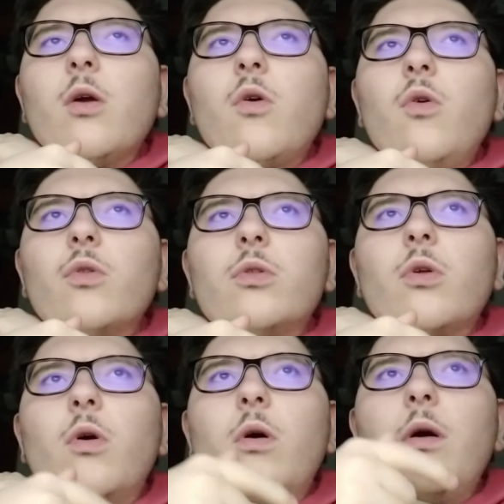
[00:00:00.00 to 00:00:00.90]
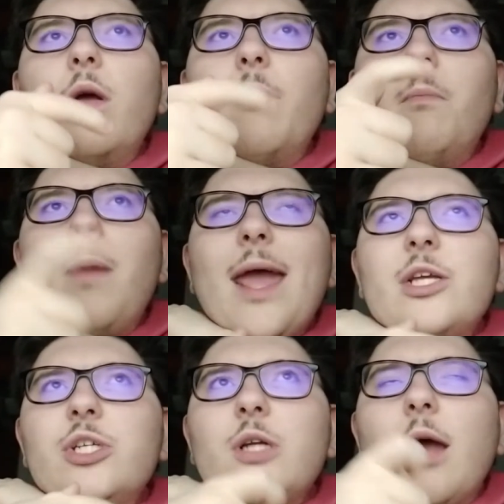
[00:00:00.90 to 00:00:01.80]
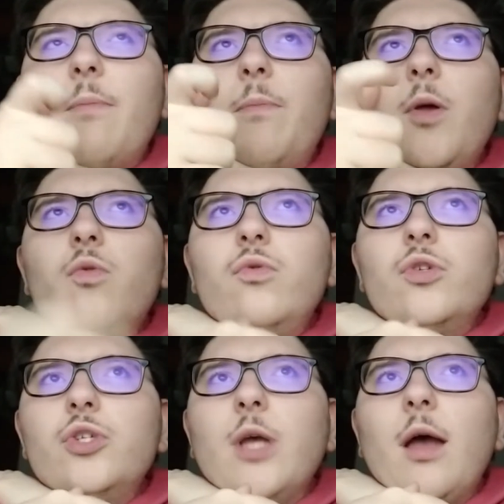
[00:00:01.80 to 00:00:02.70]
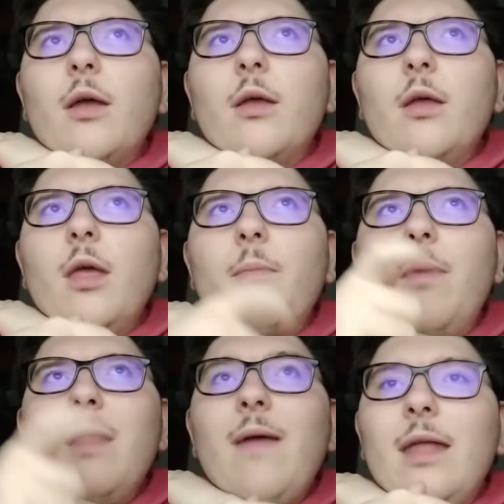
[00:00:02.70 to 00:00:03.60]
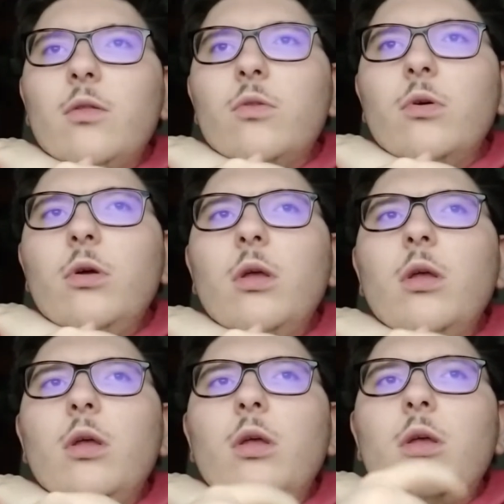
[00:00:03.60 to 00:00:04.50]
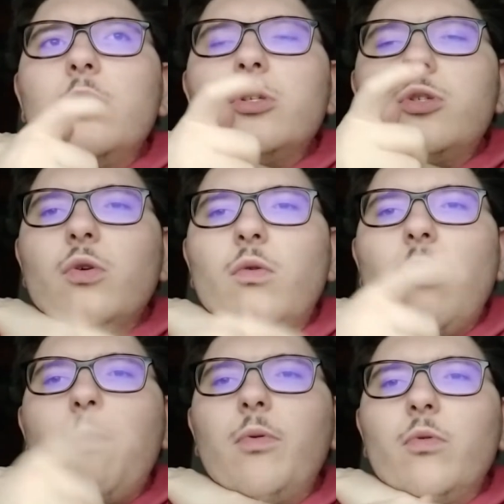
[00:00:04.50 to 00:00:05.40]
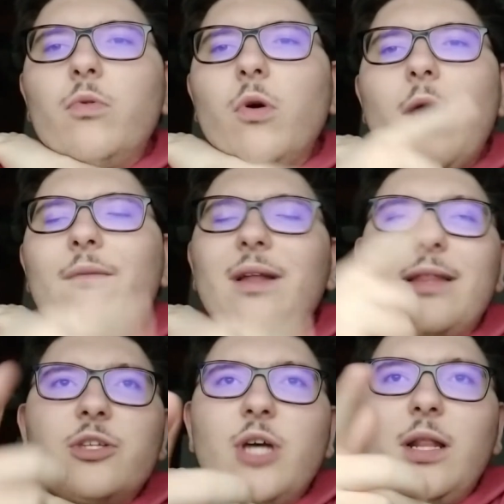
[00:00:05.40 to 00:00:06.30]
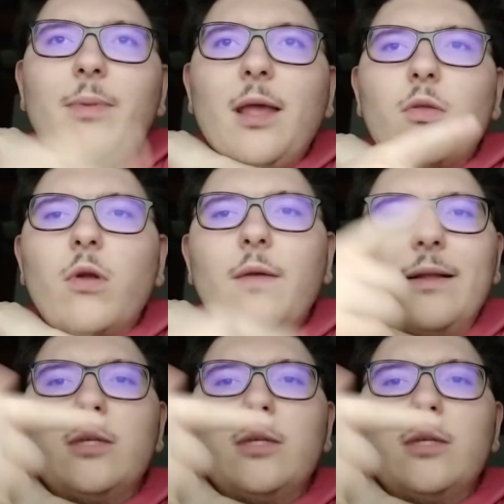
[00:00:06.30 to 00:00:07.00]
contro Brescia, Perugia e Benevento sono appunto avvantaggiate perché sono arrivate